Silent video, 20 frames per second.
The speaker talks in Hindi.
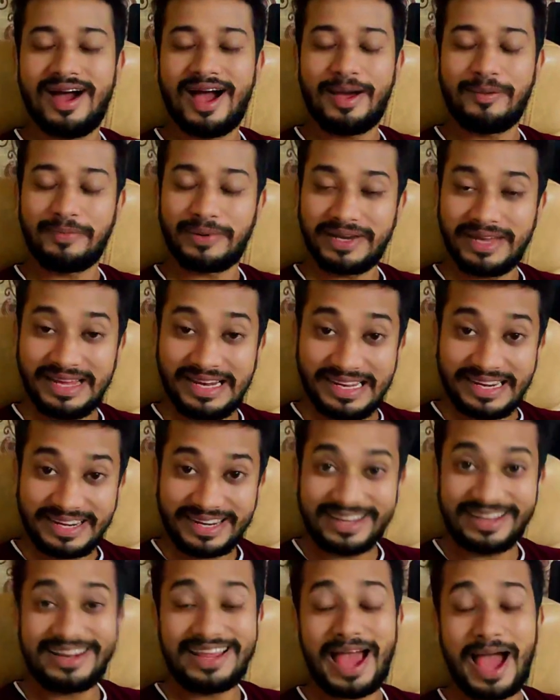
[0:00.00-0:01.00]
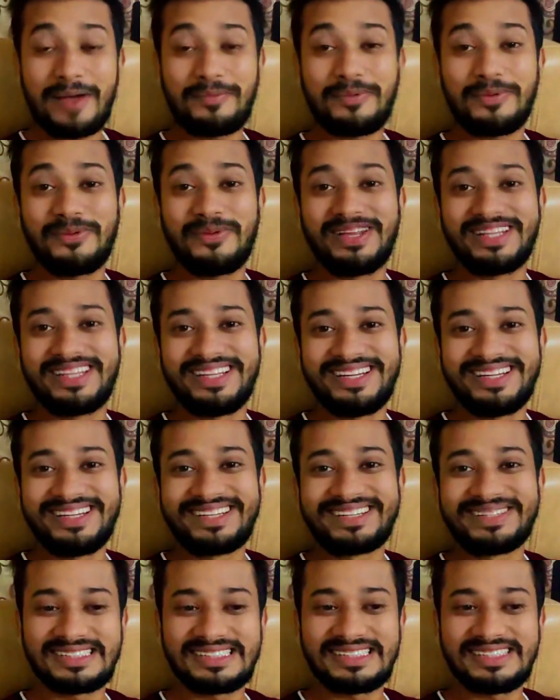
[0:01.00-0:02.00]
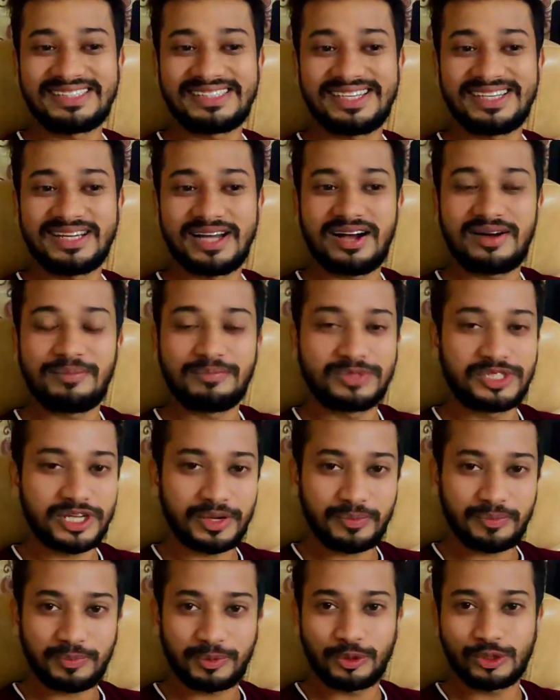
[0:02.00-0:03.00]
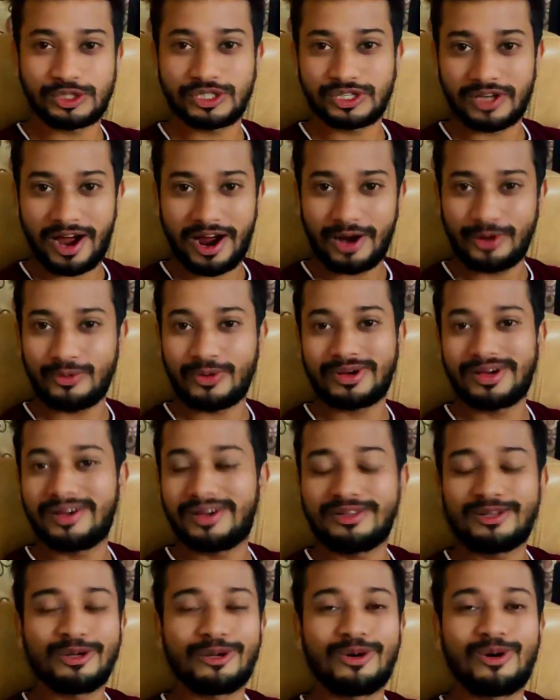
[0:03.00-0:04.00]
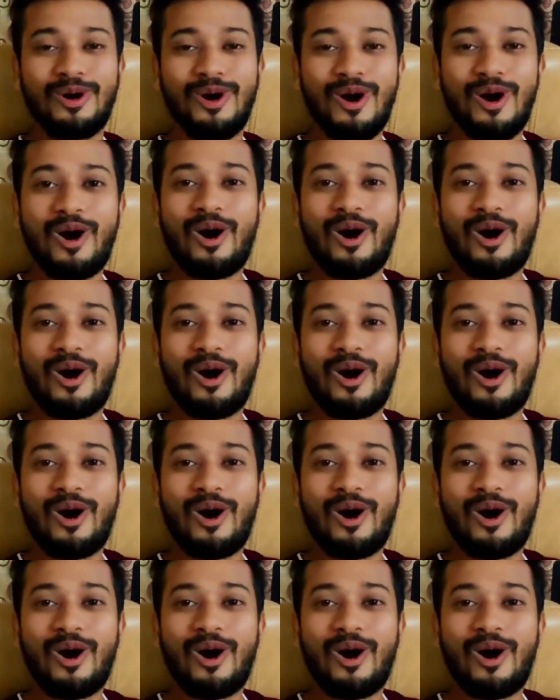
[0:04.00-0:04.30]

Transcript: आई एम रियली रियली हैप्पी विथ इट सीरियसली अब जब कुछ हार्डवर्क करते हो